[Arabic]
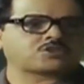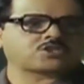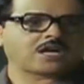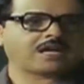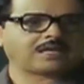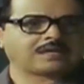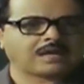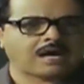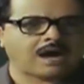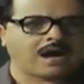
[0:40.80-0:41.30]
ان شاء
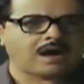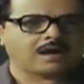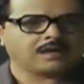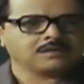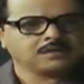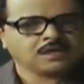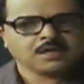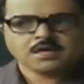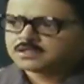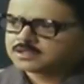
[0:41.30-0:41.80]
الله
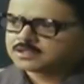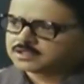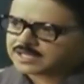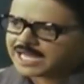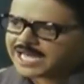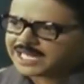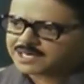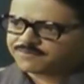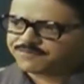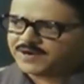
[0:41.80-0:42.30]

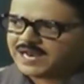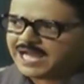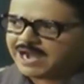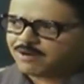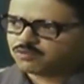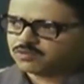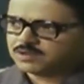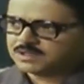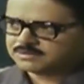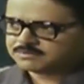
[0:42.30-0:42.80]
نتعرف
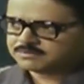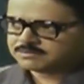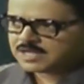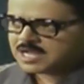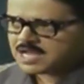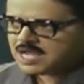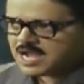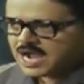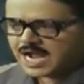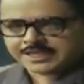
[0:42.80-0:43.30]
الاول
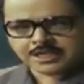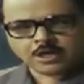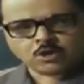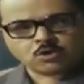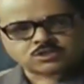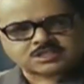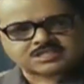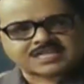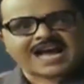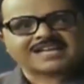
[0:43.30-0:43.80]
عن
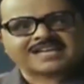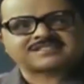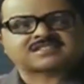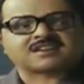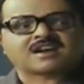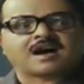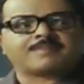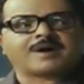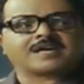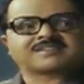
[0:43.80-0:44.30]
الاستاذ
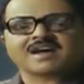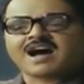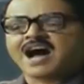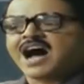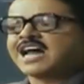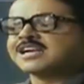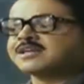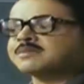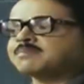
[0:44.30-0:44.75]
رمضان